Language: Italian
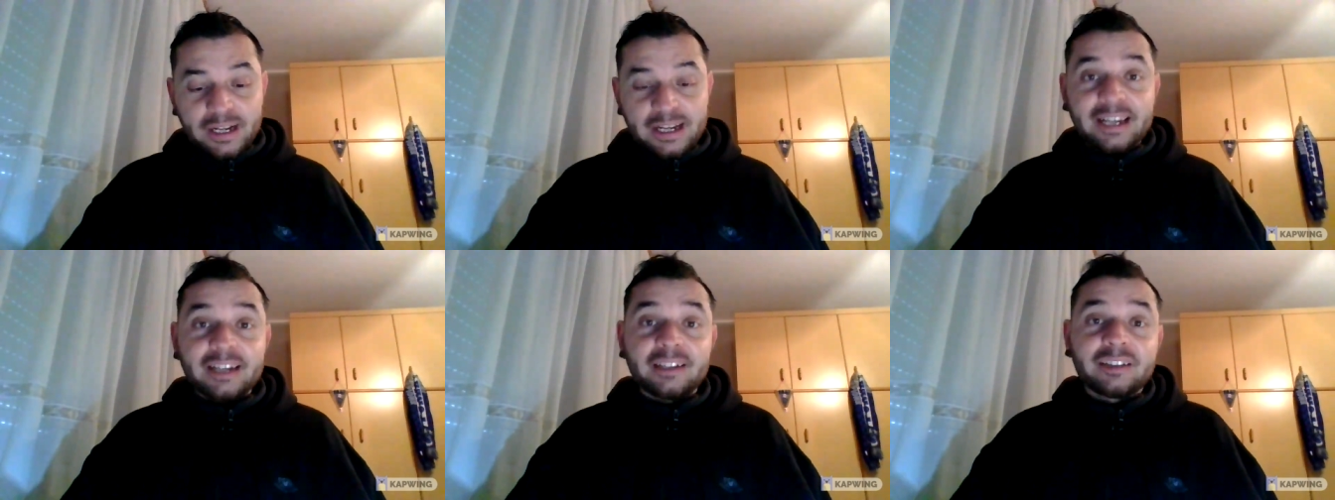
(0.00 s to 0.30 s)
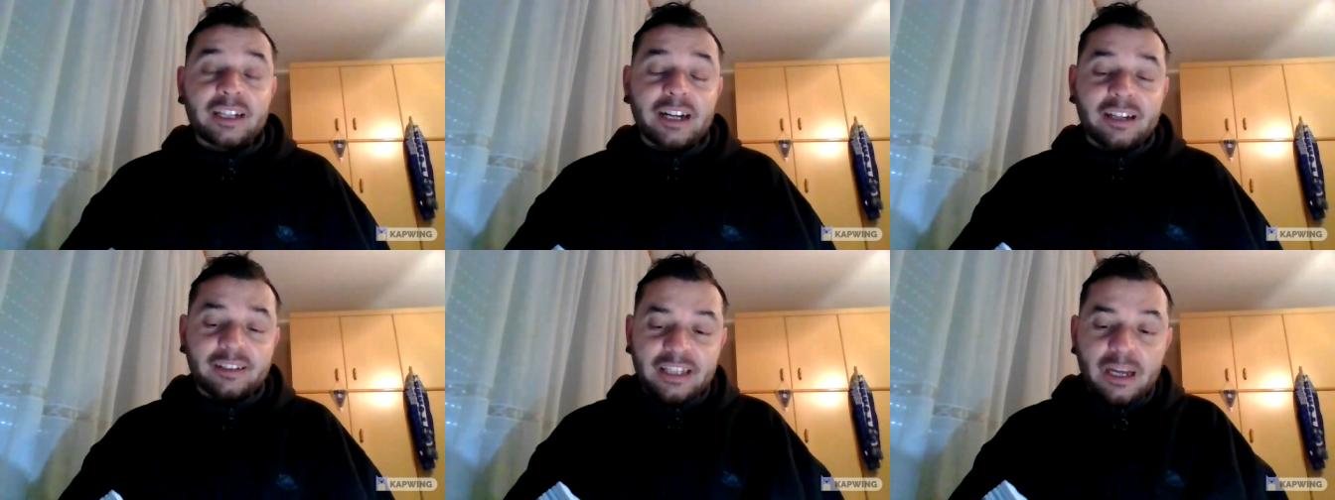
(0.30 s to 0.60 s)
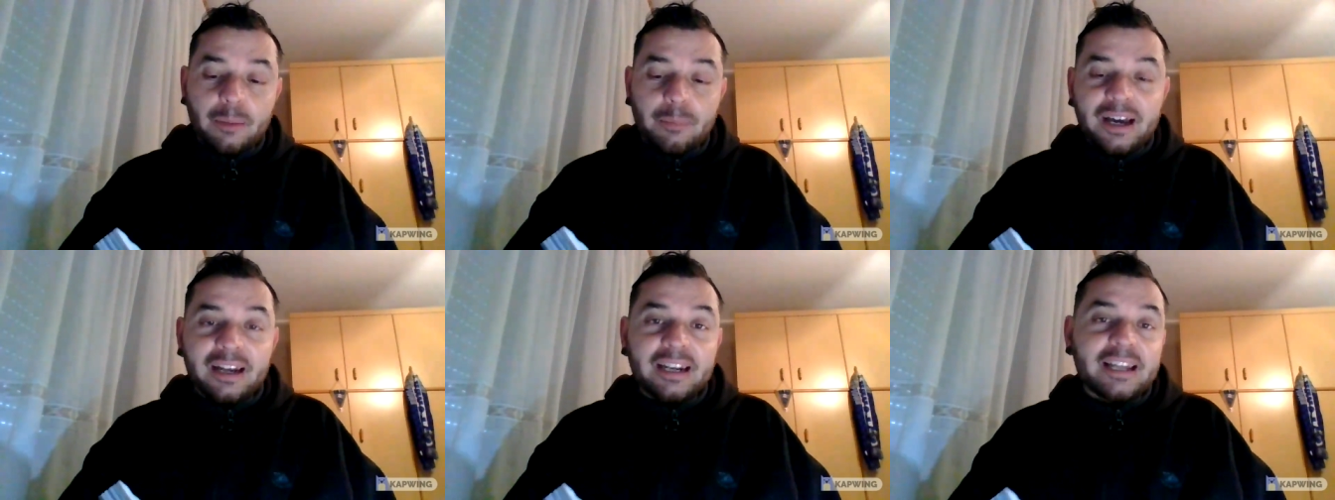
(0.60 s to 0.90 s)
che tratta
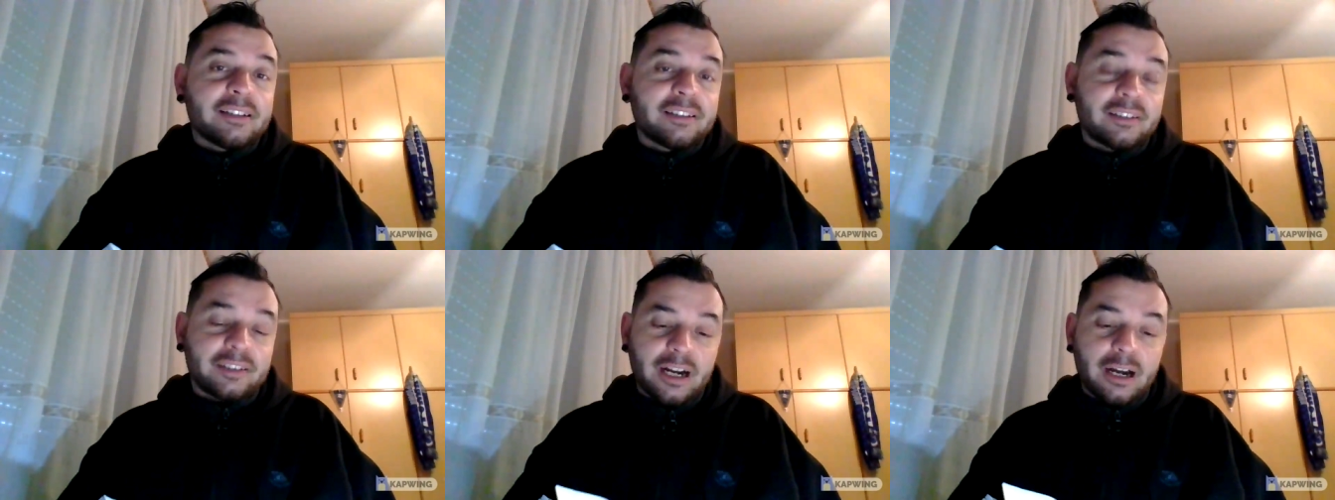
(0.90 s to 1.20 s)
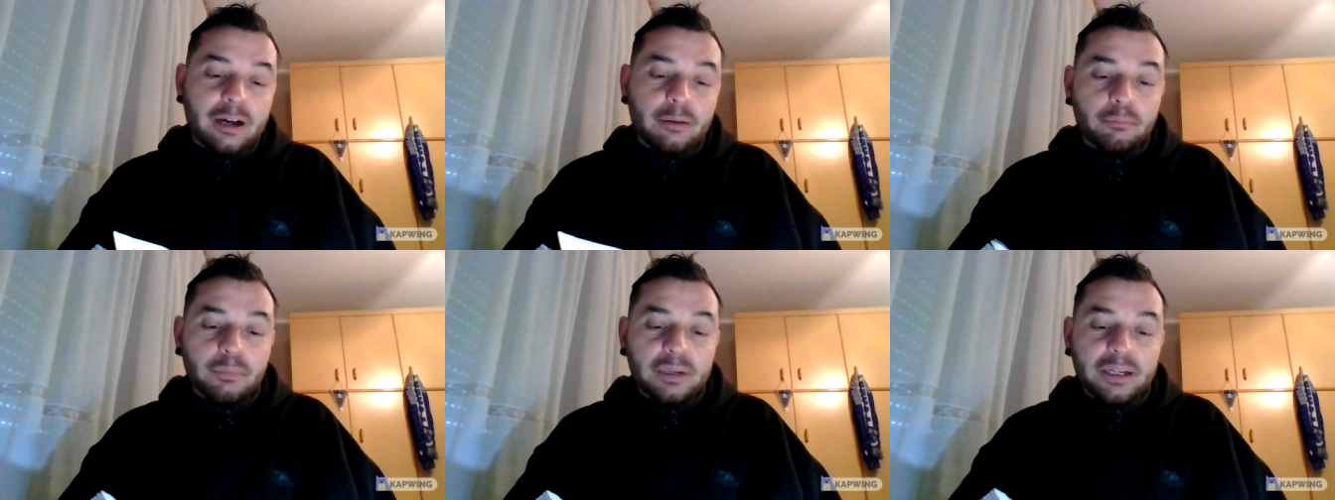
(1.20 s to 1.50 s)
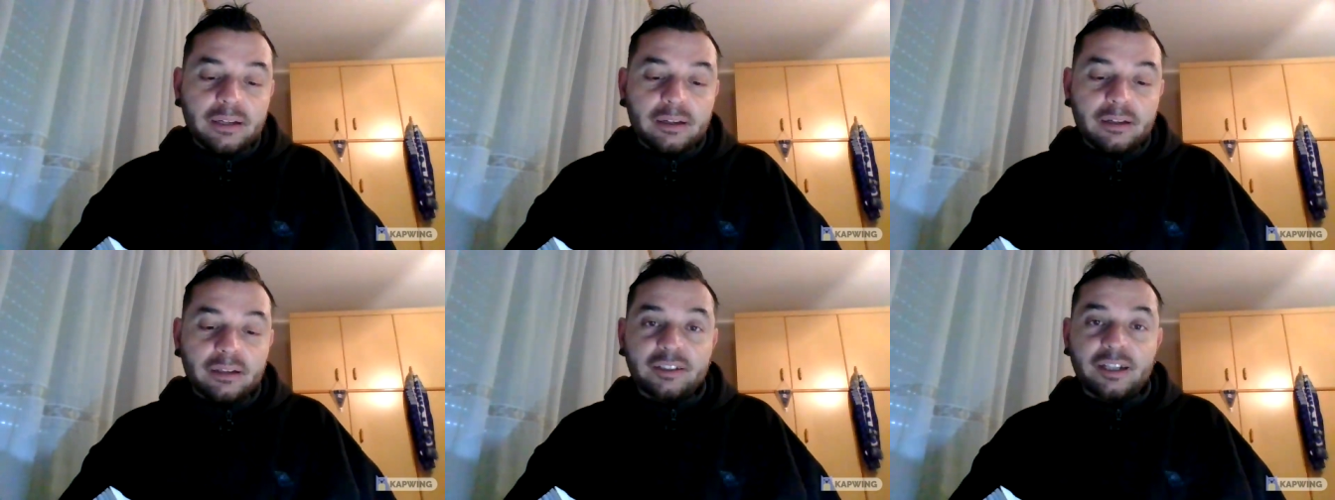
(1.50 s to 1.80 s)
male entrambe,